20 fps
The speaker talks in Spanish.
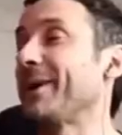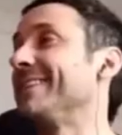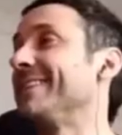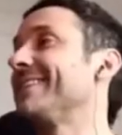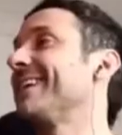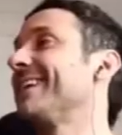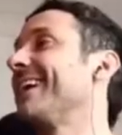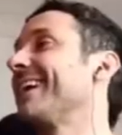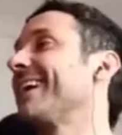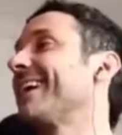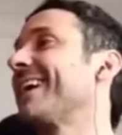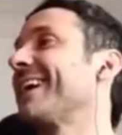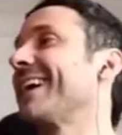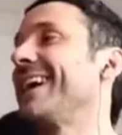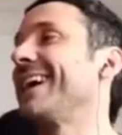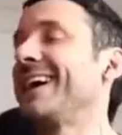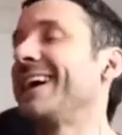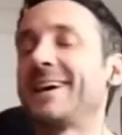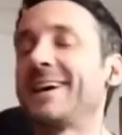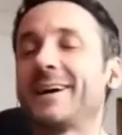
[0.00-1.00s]
bien, tranca,
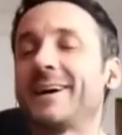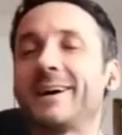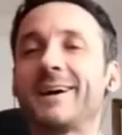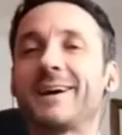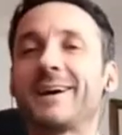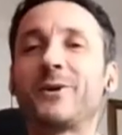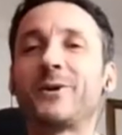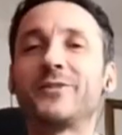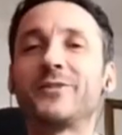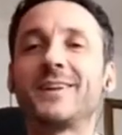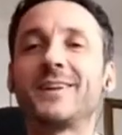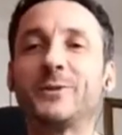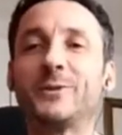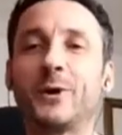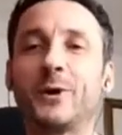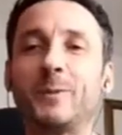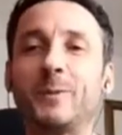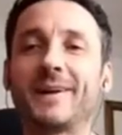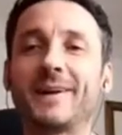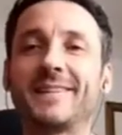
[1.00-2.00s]
acá
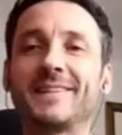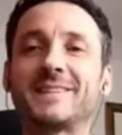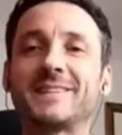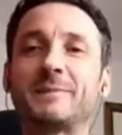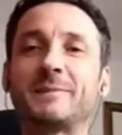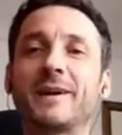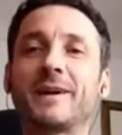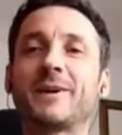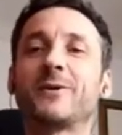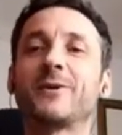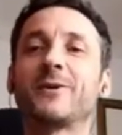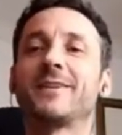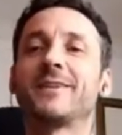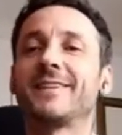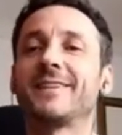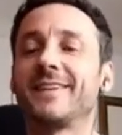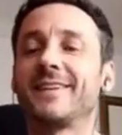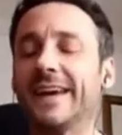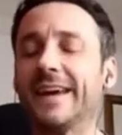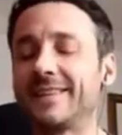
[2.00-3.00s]
contento de participar
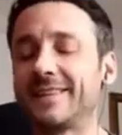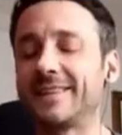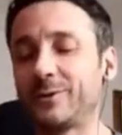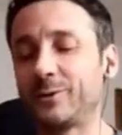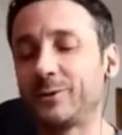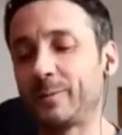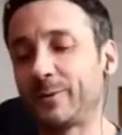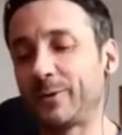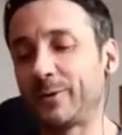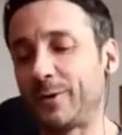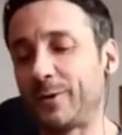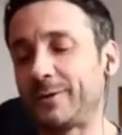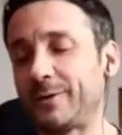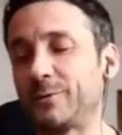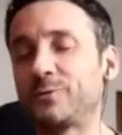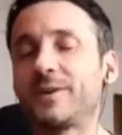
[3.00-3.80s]
con este grupo.